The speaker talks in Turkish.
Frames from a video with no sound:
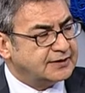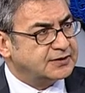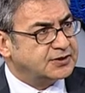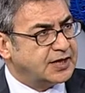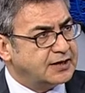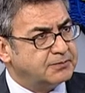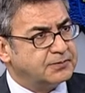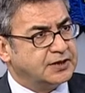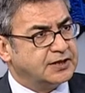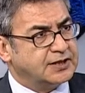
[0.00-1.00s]
şeye e,
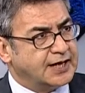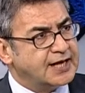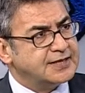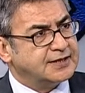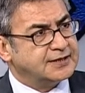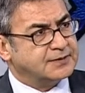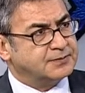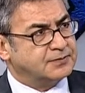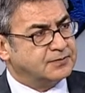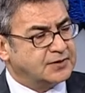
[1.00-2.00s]
reel
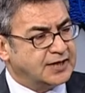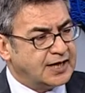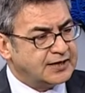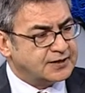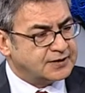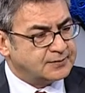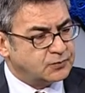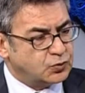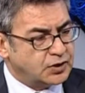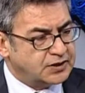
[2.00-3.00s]
kesim, reel kesim
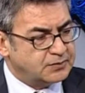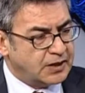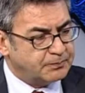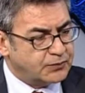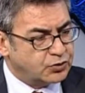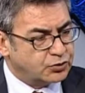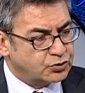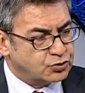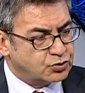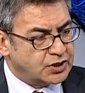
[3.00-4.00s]
üretim yapma
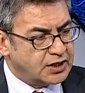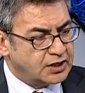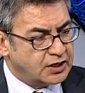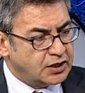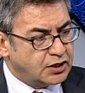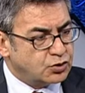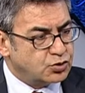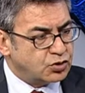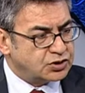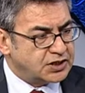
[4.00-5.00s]
konusunda
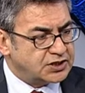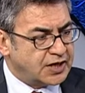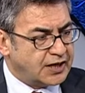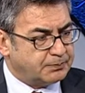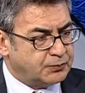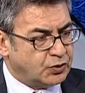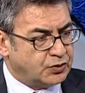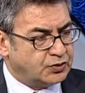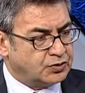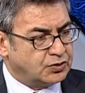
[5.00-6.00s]
çok da şey yapmıyor.
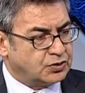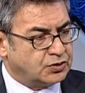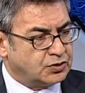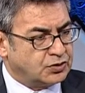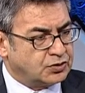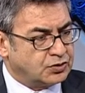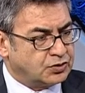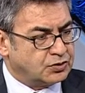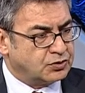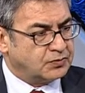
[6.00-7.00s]

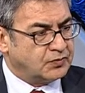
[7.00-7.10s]
Ee,